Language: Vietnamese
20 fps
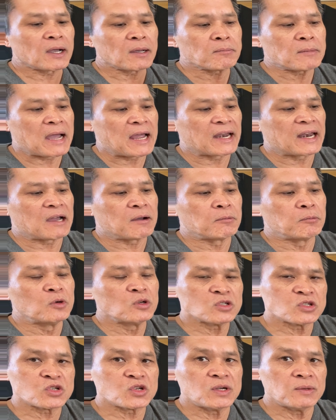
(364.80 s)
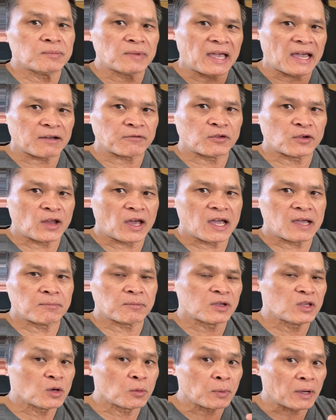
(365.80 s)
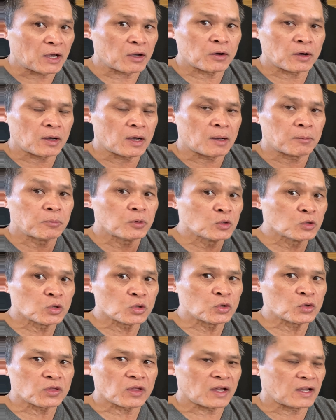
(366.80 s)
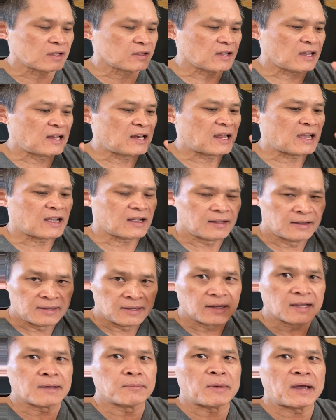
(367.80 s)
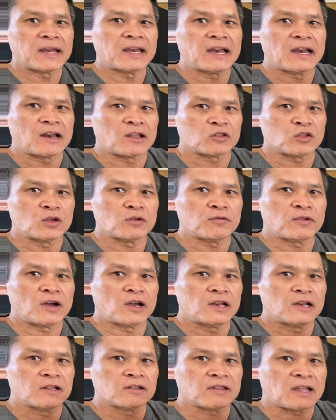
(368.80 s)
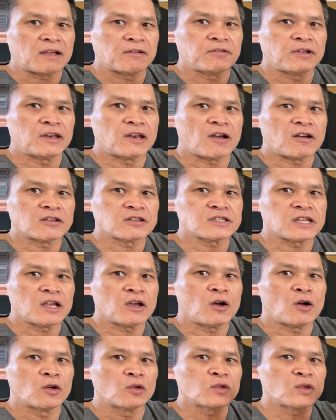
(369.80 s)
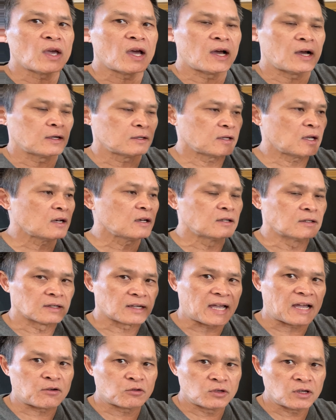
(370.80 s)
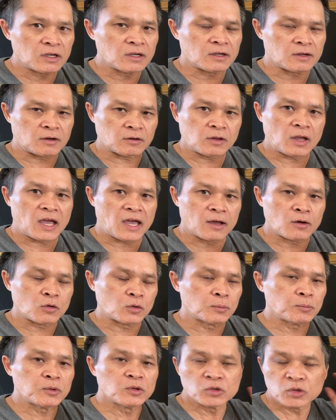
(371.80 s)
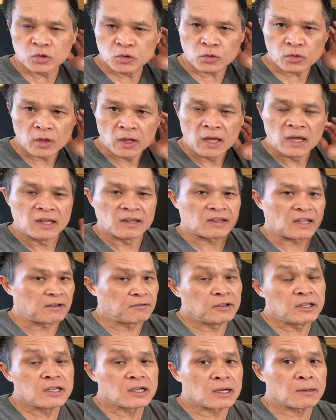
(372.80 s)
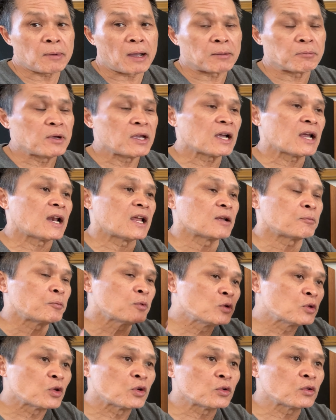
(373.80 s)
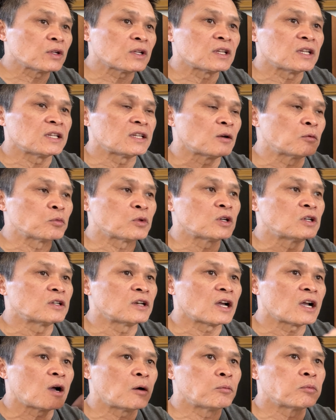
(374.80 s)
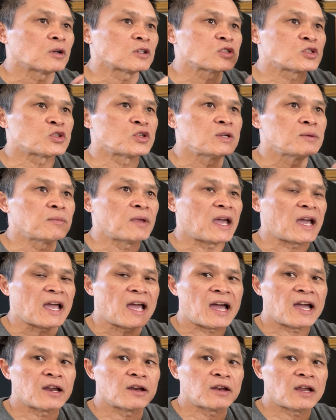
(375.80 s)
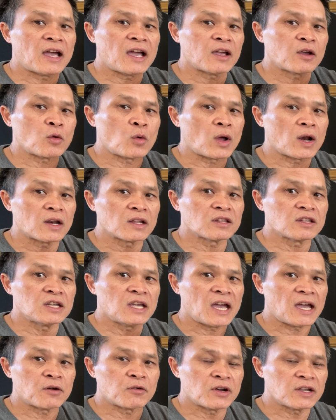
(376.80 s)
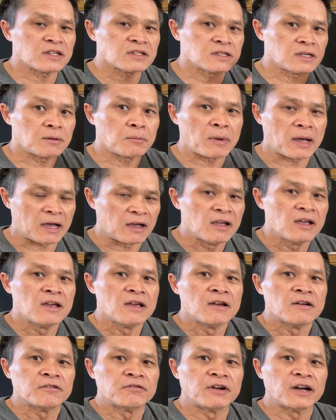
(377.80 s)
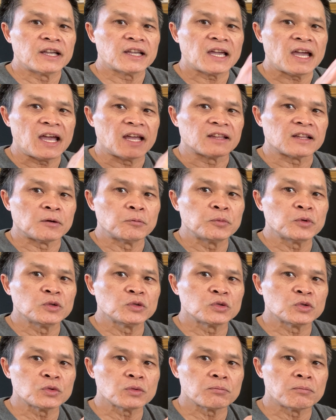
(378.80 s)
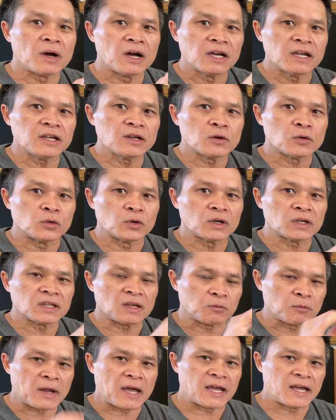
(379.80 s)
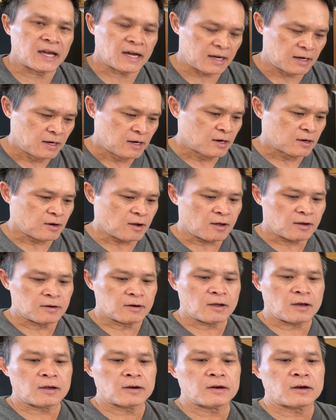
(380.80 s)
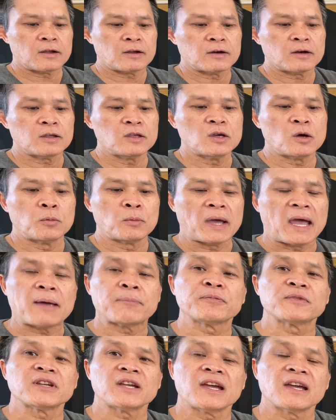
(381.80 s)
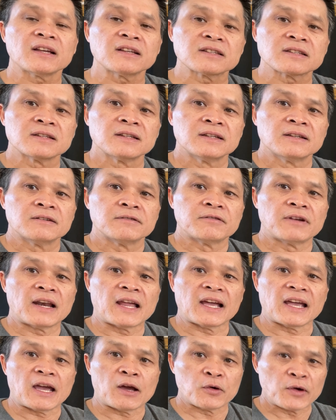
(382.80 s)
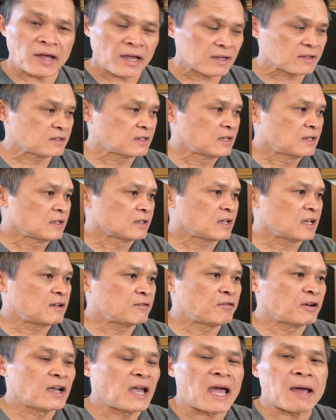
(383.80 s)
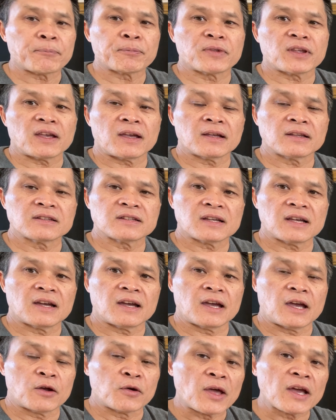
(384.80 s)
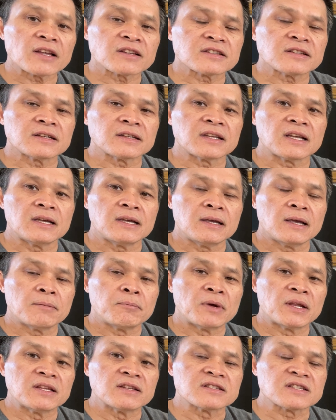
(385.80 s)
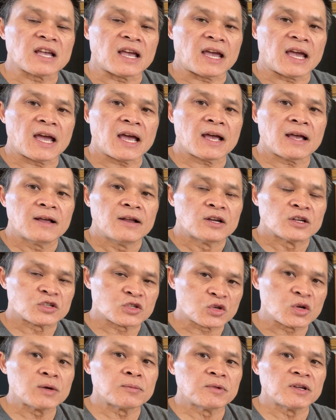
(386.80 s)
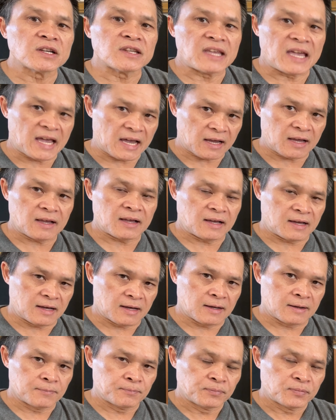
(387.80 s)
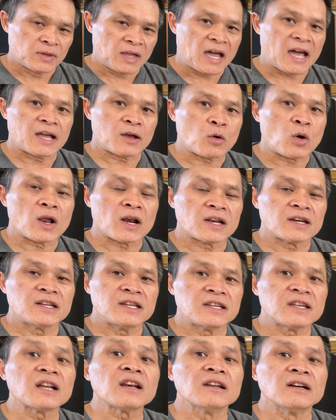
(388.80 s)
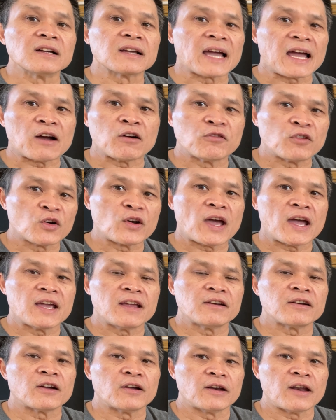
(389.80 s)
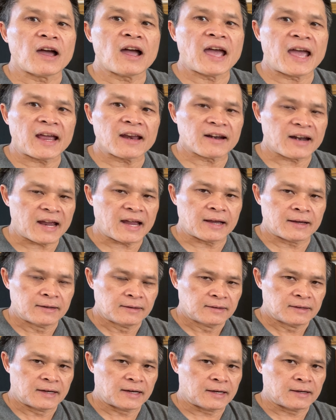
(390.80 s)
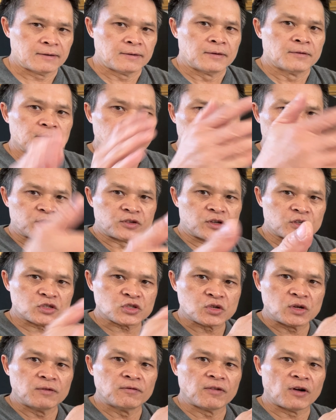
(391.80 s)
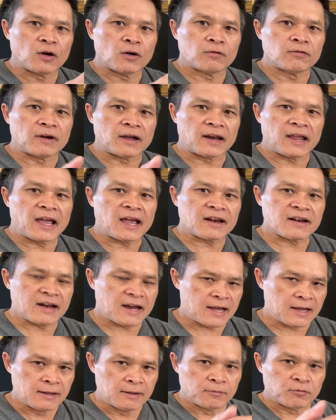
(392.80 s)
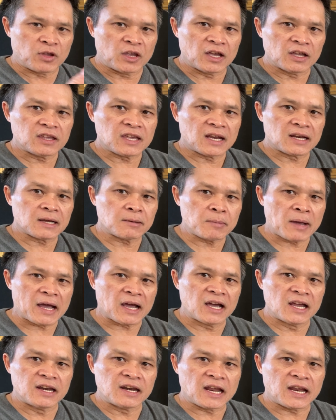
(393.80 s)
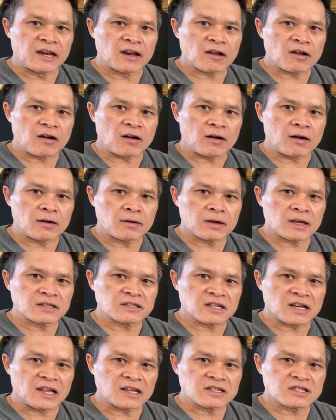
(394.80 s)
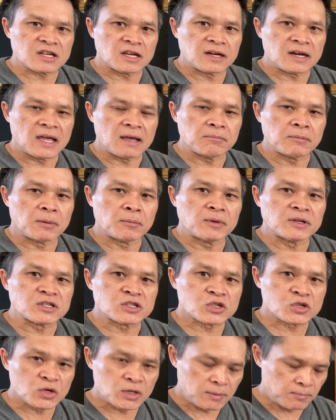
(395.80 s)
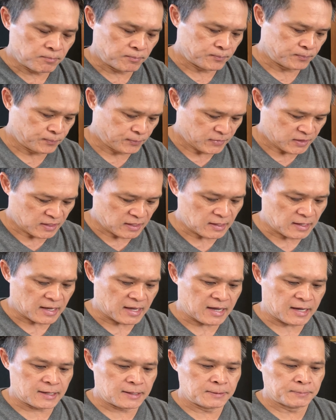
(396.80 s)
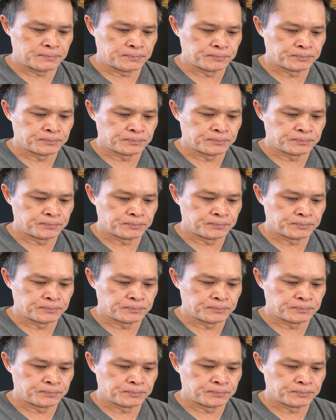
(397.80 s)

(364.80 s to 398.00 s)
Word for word: các bạn nào muốn stream nhạc vô đây mà dùng à, Bluetooth á, thì là cái máy này là tuyệt vời lần tại vì nó sẽ hỗ trợ chất lượng cao nhất có thể của Bluetooth tại vì như các bạn biết là Bluetooth ấy, thì thông thường nó không có stream nhạc high high quality high res nhưng mà với cái hệ thống Bluetooth mới của trong này á nó nó nó nó dùng aptX với lại LDAC thì với aptX uh, à, LDAC thì mình sẽ stream được nhạc uh, high quality chất lượng cao vô đây rồi nó hát ra ha nó stream vô và nó hát ra thì ở trên cái màn hình này nó có cái selection để mà mình stream rất là hay